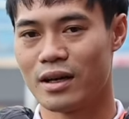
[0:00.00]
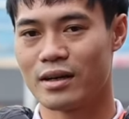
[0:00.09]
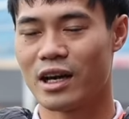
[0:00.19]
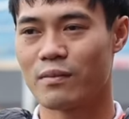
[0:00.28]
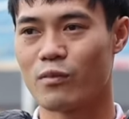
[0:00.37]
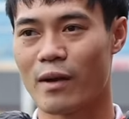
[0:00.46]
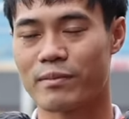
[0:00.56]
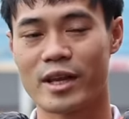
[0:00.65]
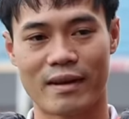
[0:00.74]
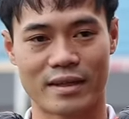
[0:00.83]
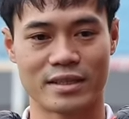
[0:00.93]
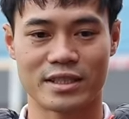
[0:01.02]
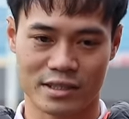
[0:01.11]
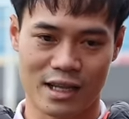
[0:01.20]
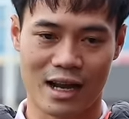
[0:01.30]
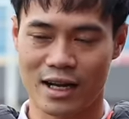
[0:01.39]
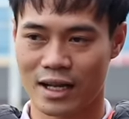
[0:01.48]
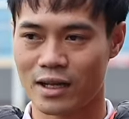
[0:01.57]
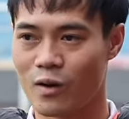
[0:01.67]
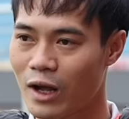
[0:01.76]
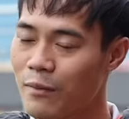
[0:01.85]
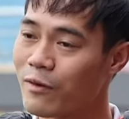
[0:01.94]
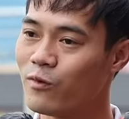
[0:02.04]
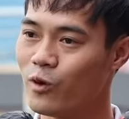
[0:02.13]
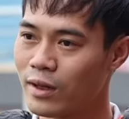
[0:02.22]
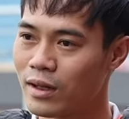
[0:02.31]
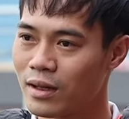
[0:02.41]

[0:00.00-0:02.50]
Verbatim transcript: nên bọn em tiếp cận những trận thắng này, ok bọn em vui,